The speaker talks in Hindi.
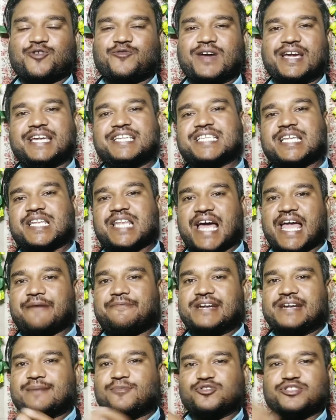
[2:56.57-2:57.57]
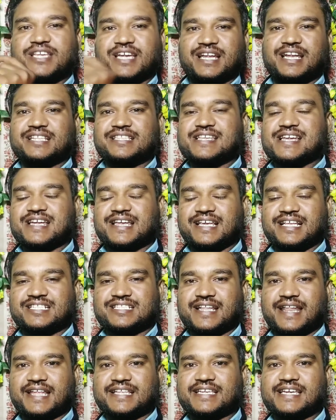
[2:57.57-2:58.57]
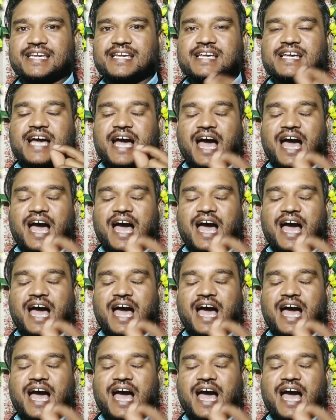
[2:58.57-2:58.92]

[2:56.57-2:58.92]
और वहीं से लाइव डेमो देख लेते हैं किस तरह से